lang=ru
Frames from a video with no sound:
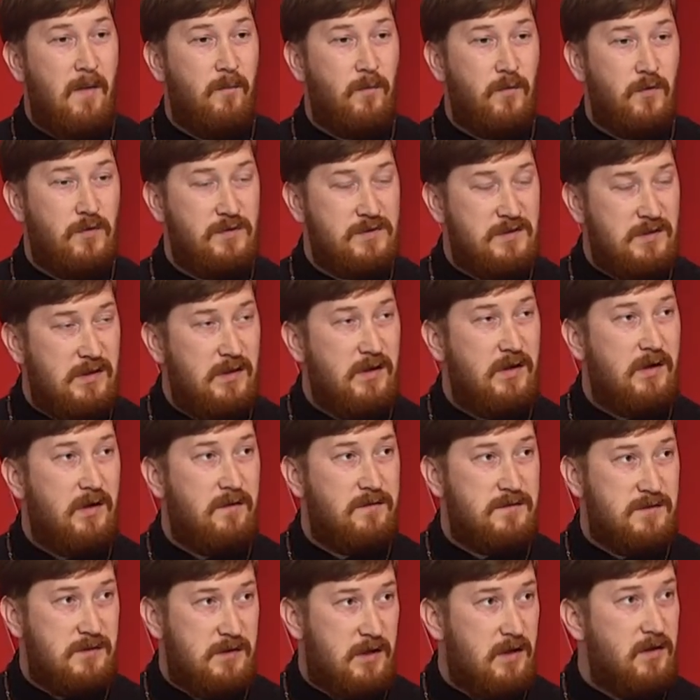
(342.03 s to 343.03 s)
но
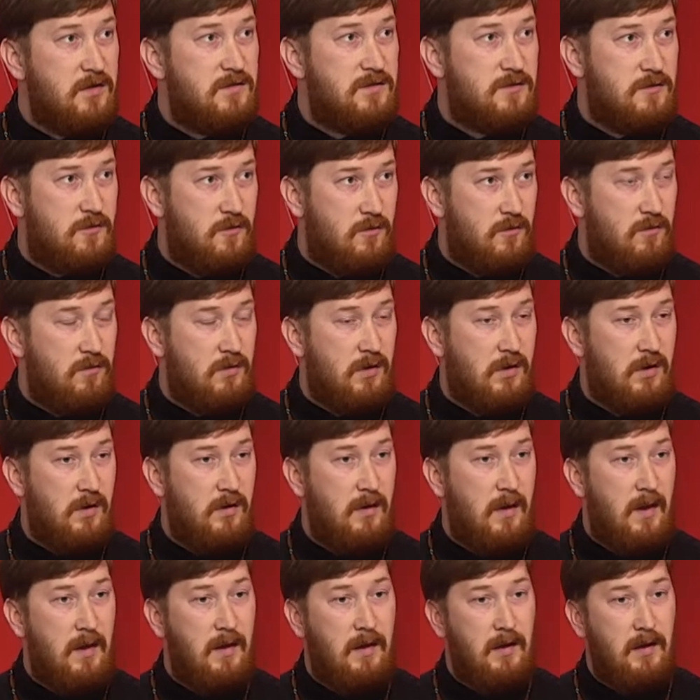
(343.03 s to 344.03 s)
церковь стоит строго
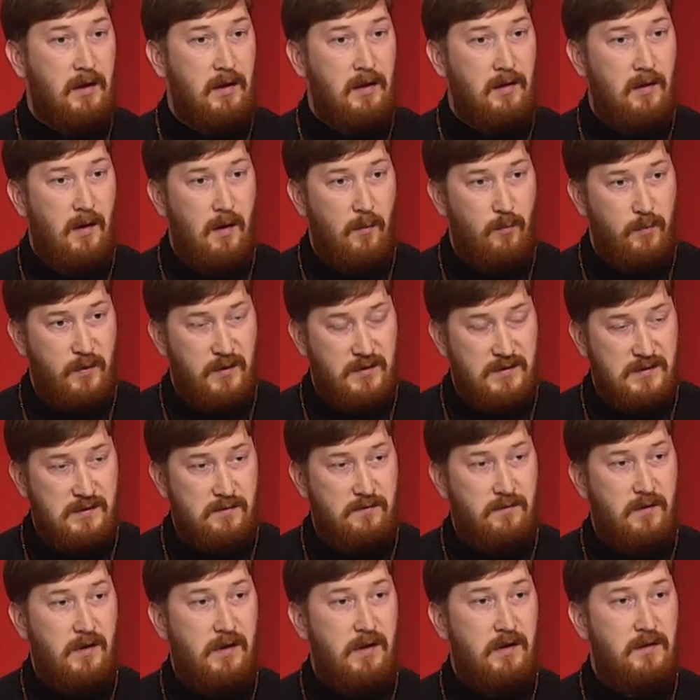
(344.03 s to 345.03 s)
и
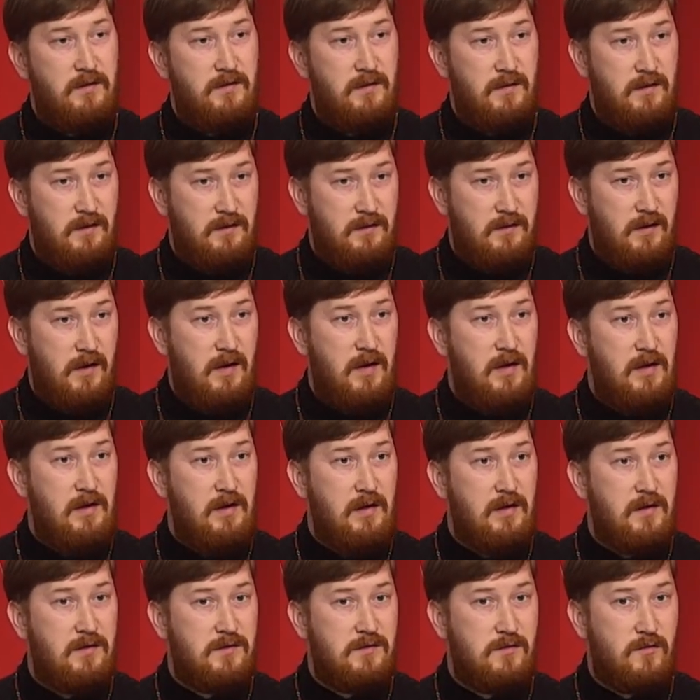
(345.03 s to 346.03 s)
призывает и
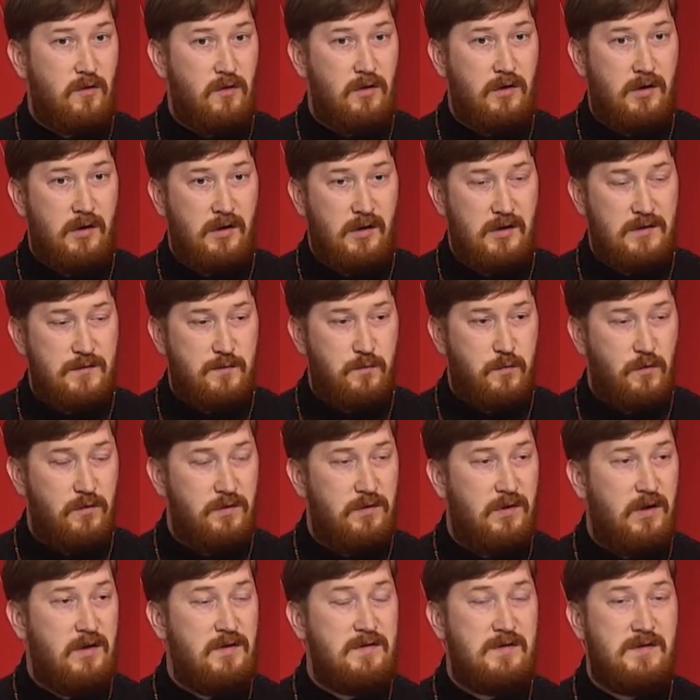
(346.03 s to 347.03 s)
далее, сколько Господь
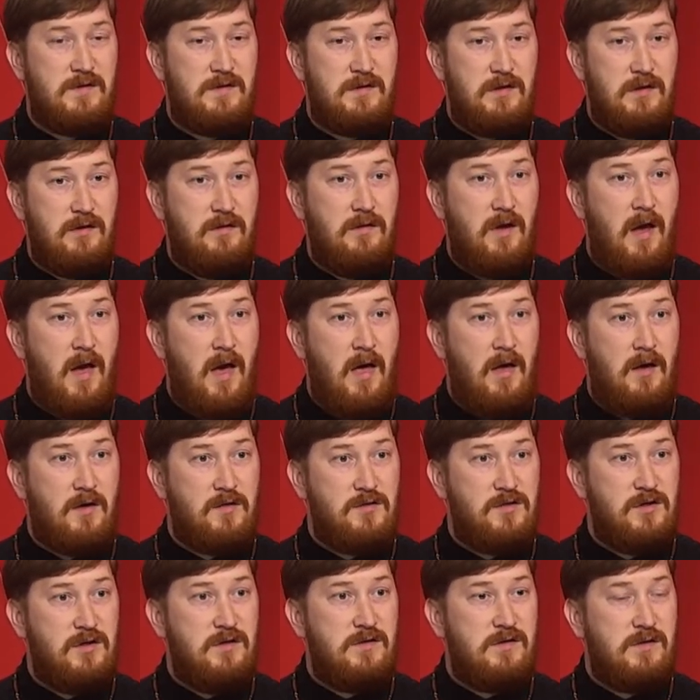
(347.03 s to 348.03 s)
даст сил
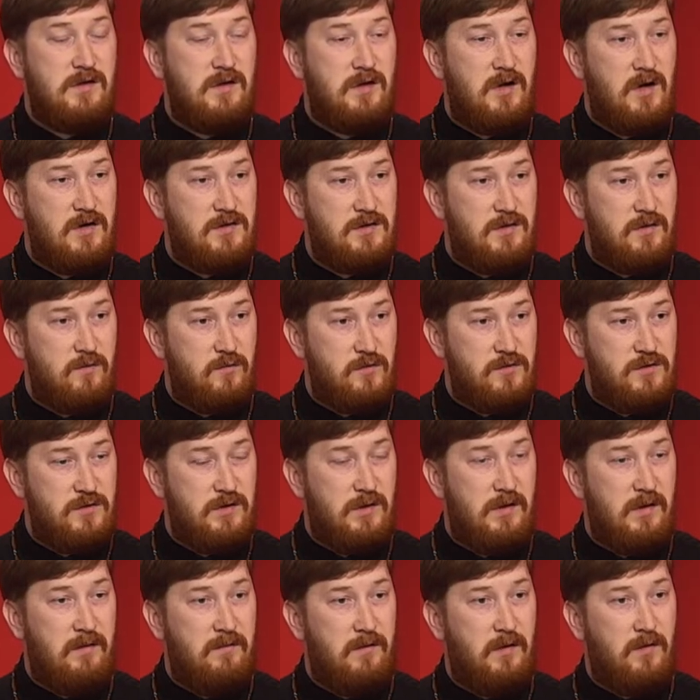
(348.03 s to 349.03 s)
жизни каждому
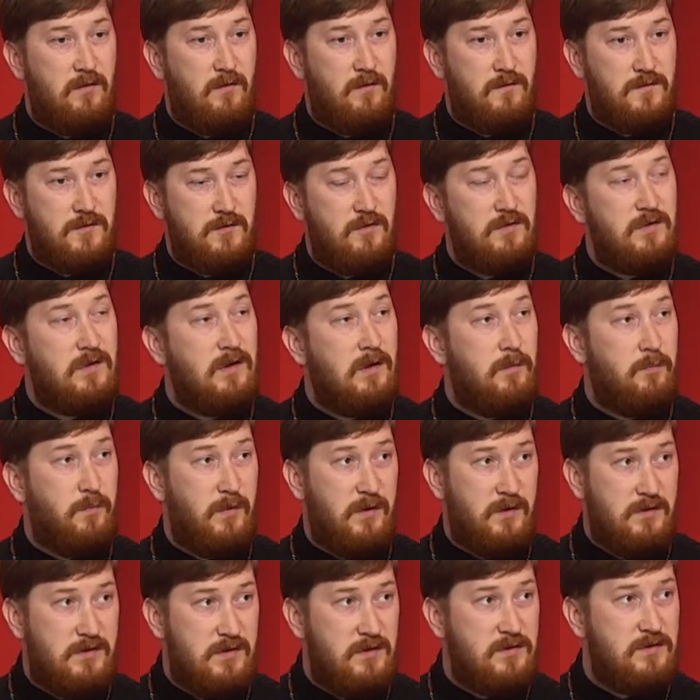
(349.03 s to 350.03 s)
человеку, все-таки
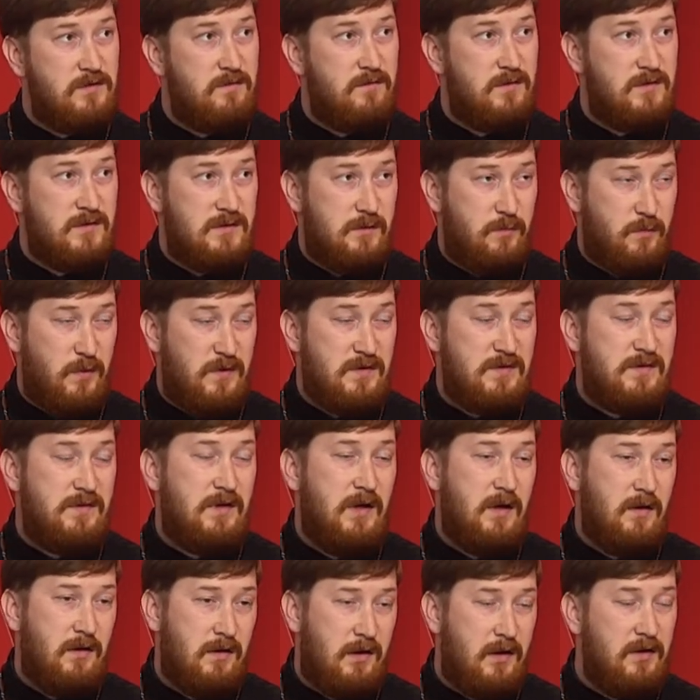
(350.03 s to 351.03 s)
придерживаться
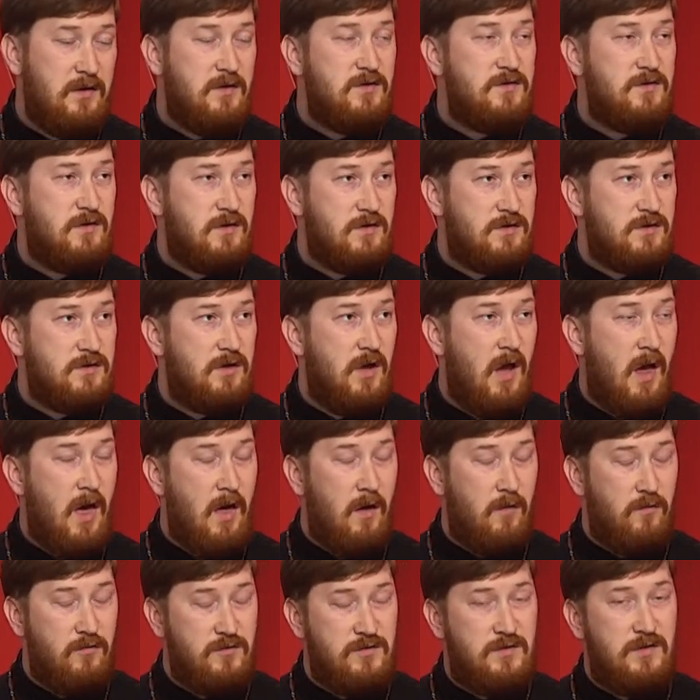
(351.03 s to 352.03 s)
поста, конечно же,
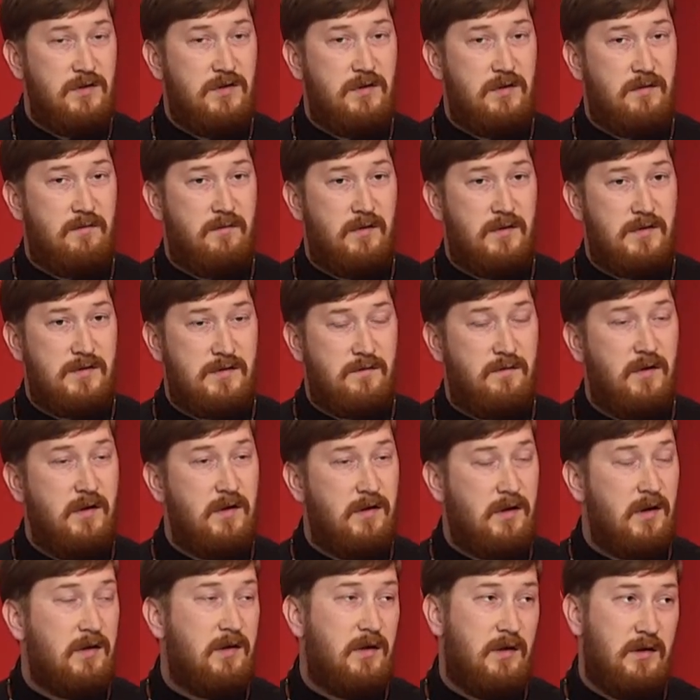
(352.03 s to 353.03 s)
учитывая свои
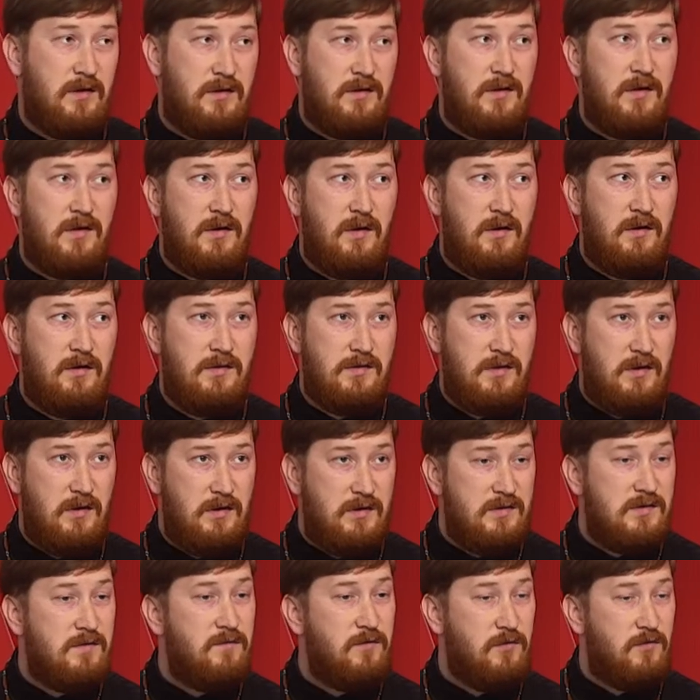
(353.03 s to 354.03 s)
какие-то
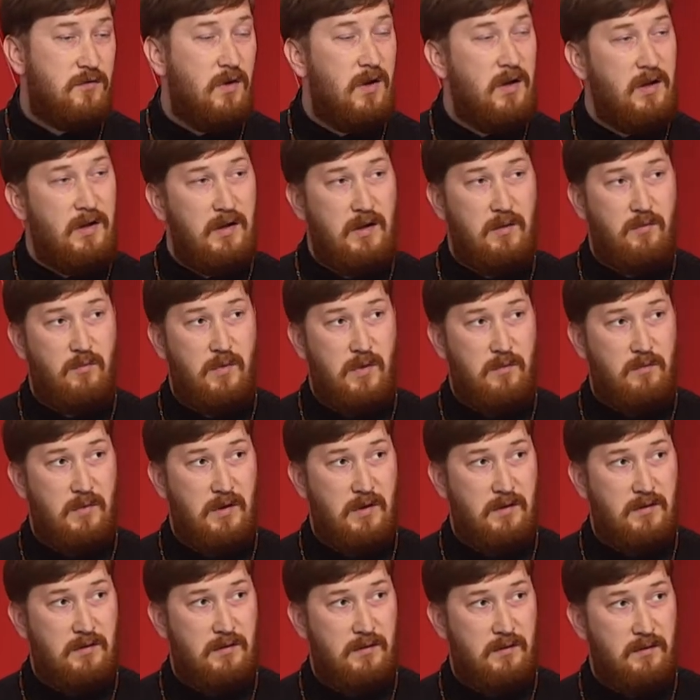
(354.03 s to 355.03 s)
индивидуальные
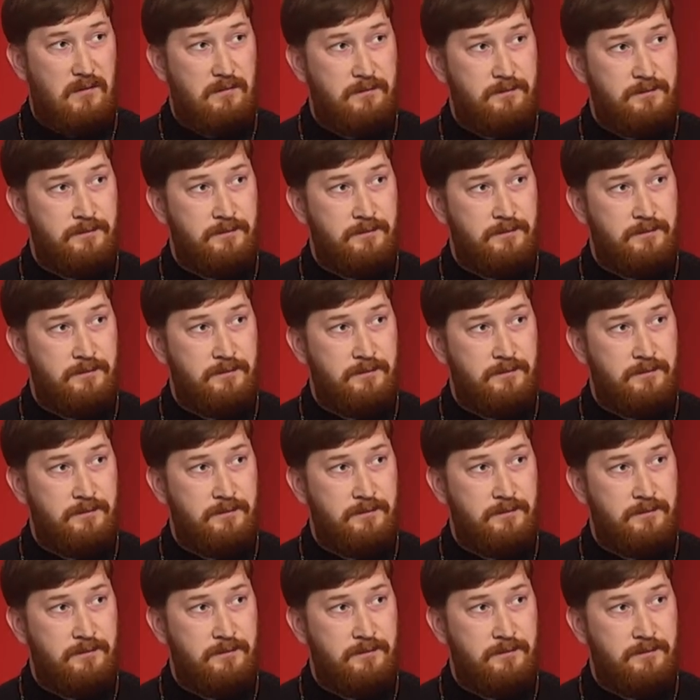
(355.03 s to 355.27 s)
моменты. А